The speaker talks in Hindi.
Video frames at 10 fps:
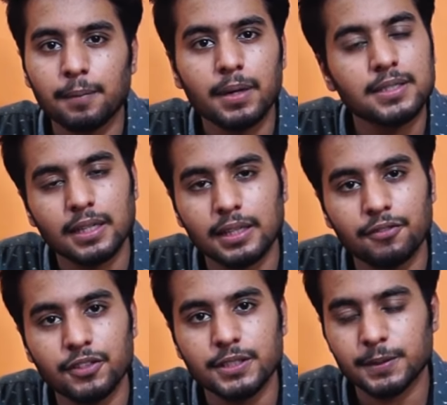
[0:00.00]
भर सकते
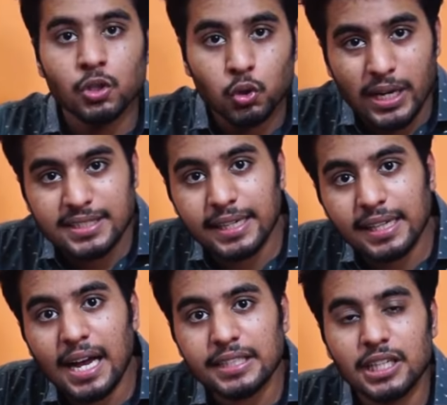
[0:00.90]
हैं फीस सो गाइज ये
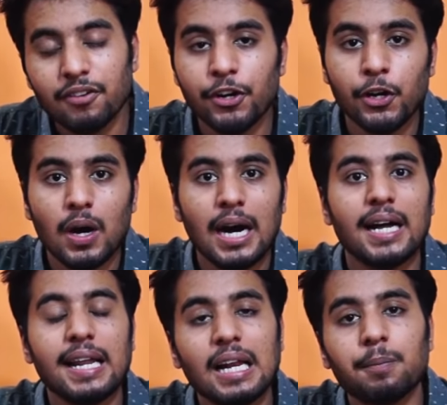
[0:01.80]
था आज का वीडियो
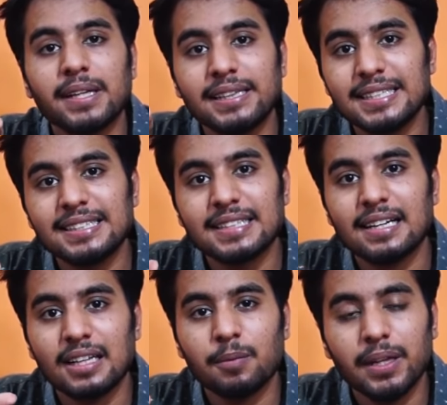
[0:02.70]
अगर यार आपकी तीस
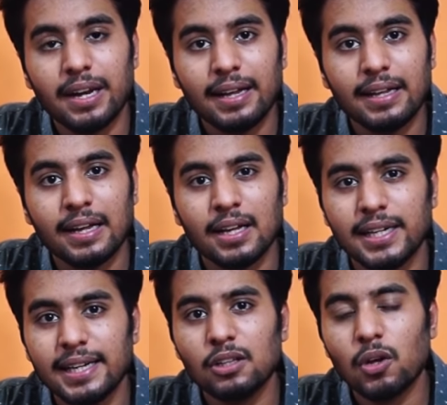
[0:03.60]
हज़ार तक भी रैंक है
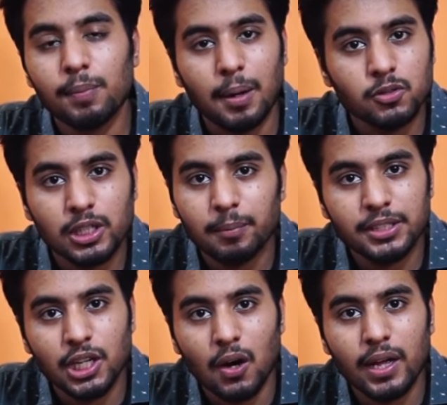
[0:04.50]
ठीक है तो आप काउंसलिंग
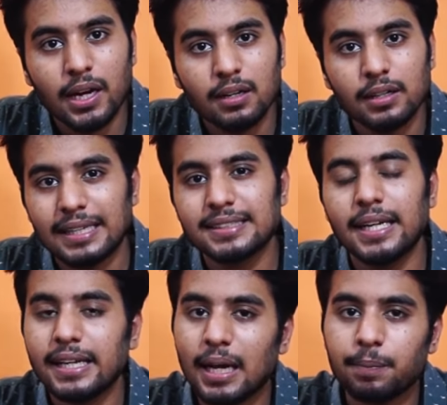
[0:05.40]
में जाओ यार ऐसा
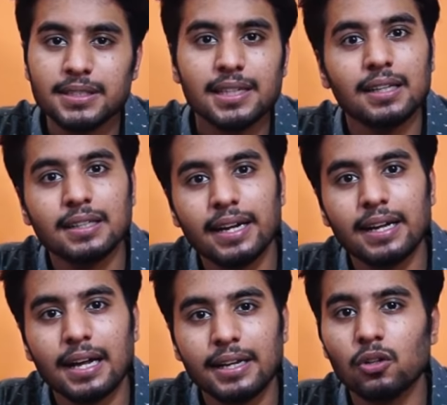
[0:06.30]
नहीं कि आपकी ज़्यादा
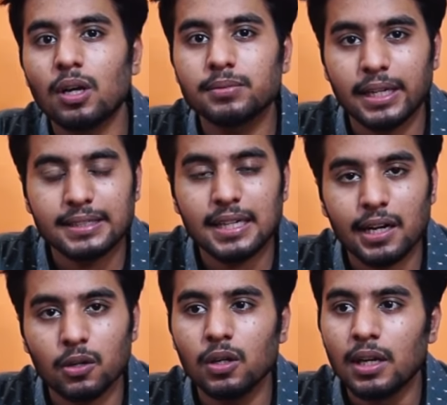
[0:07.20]
रैंक आ रही हो तो आप नहीं जा
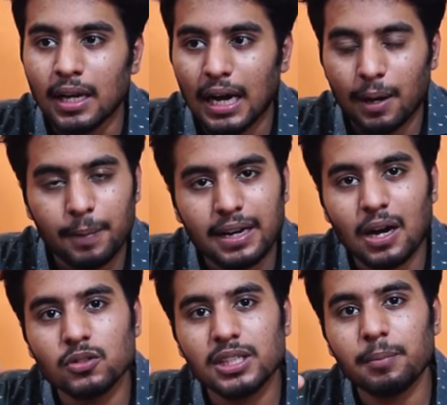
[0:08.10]
रहे हो आप यार
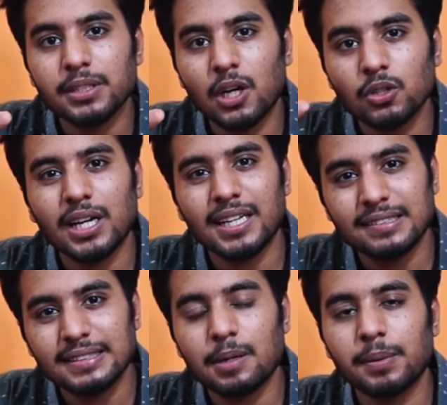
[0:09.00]
काउंसलिंग में जाओ
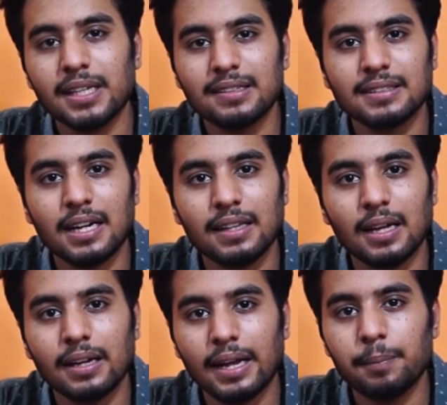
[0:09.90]
चालीस हज़ार पचास हज़ार
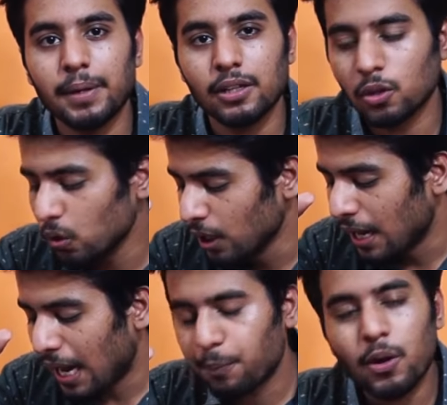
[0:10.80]
तक रैंक भी है तो
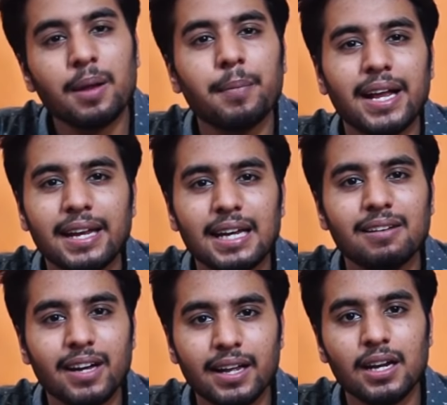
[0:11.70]
आपको यार
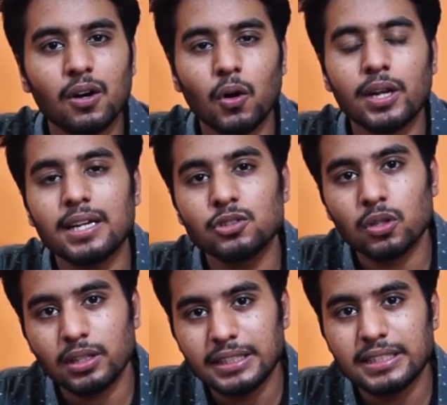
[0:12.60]
मैकेनिकल वगैरह और यार जो
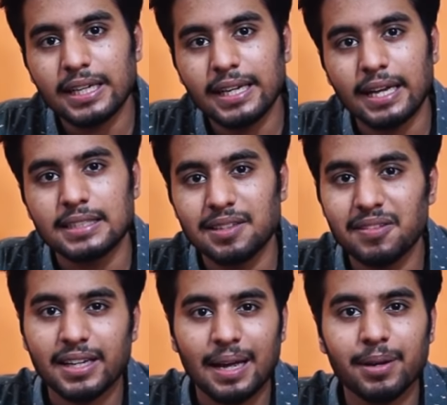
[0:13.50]
नीचे की हैं
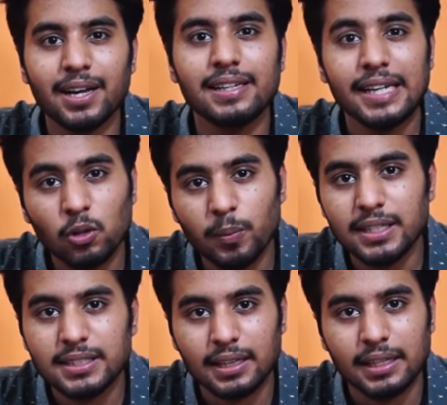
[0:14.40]
सिविल केमिकल ये तो मिल
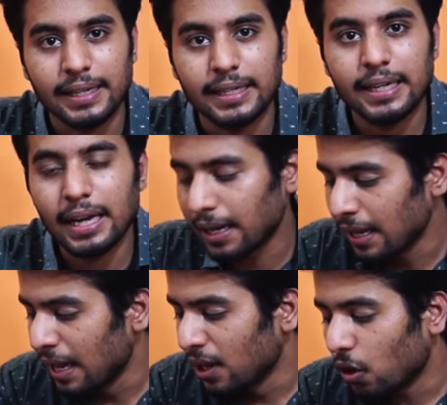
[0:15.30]
ही सकती हैं ठीक है
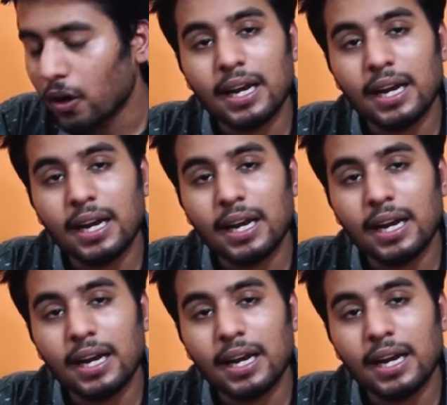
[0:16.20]
और